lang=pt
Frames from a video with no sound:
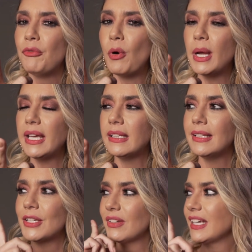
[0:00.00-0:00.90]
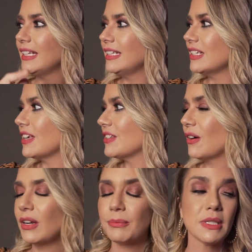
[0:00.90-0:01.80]
Fui! Deixa eu ir ali,
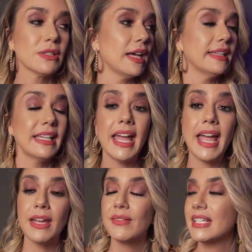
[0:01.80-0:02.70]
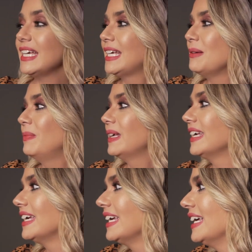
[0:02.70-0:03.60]
gente. Agora preciso estar DR com essa equipe, porque,